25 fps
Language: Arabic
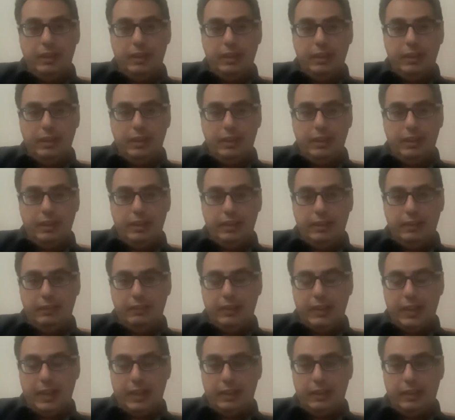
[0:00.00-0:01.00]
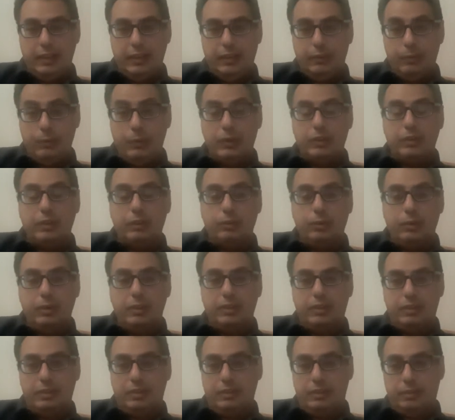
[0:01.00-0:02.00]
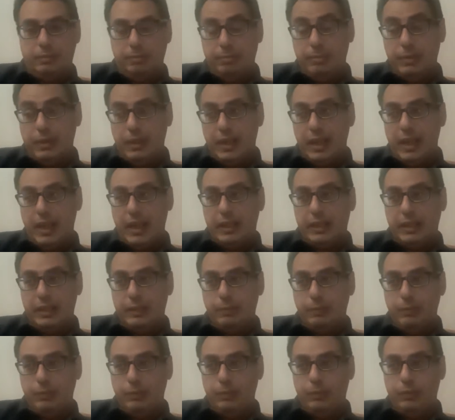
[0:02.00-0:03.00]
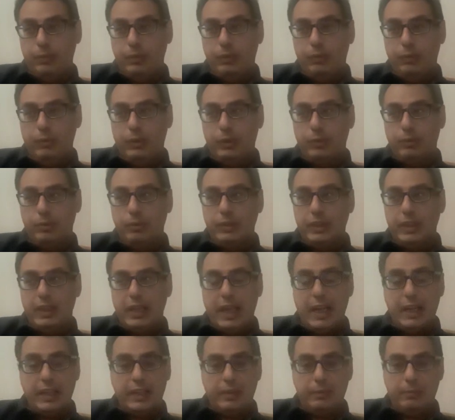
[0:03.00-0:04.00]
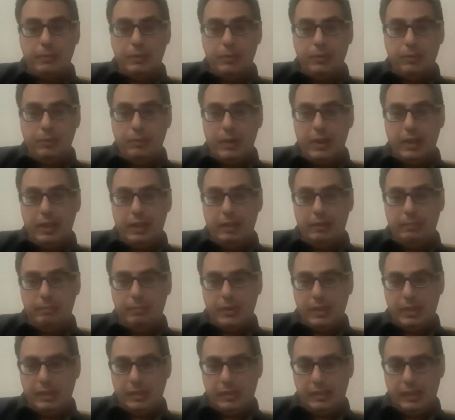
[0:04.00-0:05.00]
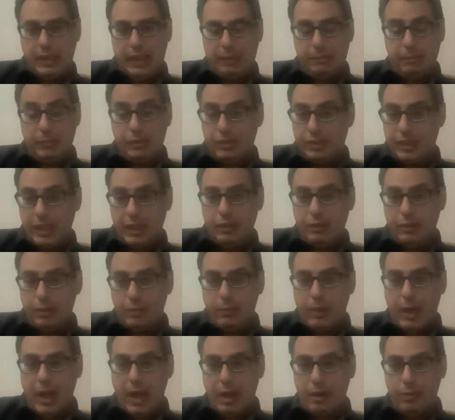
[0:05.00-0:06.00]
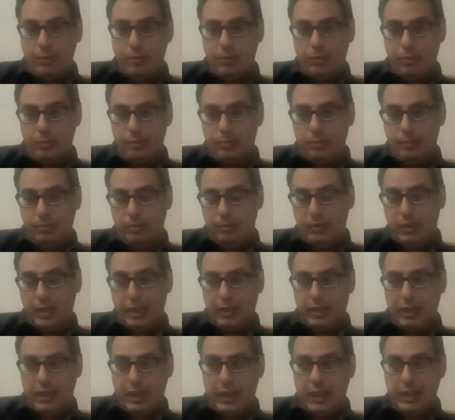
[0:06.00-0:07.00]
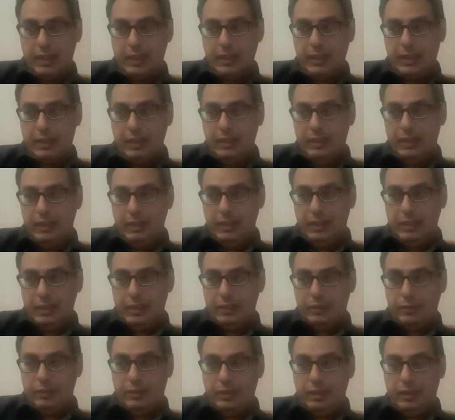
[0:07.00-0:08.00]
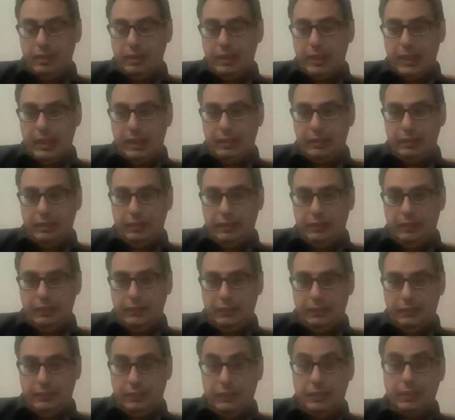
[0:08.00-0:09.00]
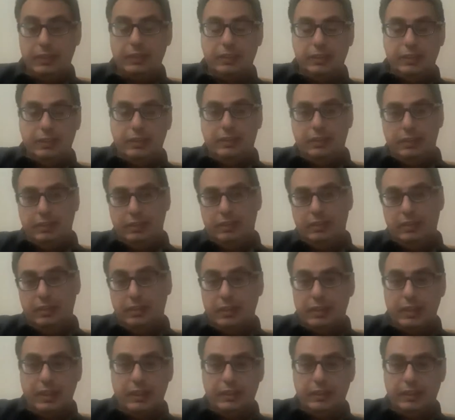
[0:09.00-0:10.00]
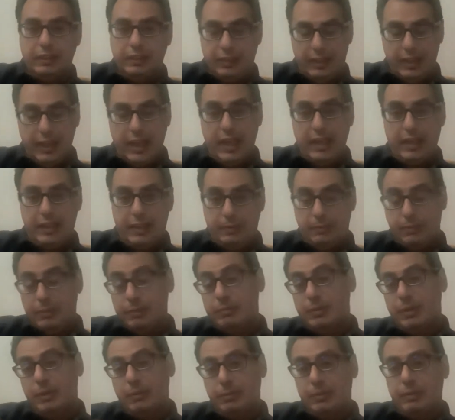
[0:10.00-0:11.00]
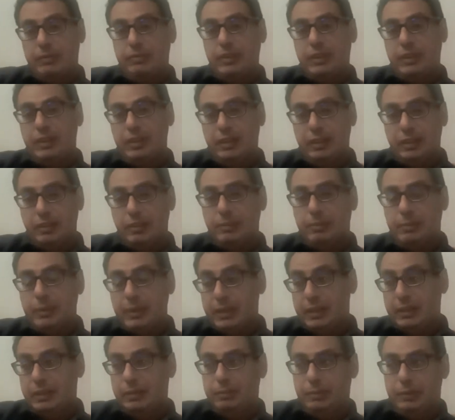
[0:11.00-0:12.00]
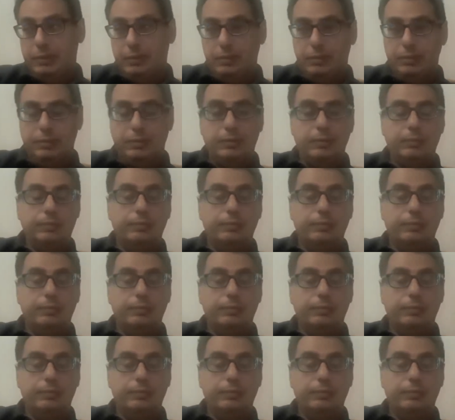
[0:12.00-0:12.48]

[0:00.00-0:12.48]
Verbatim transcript: آه، يعني وتضر بالحاكم ويكون الحاكم هو يعني مش ده اللي هو عاوزه يعني حاجة يعني ضد إرادة الحاكم هم هم فاكرين هم كده بيرضوا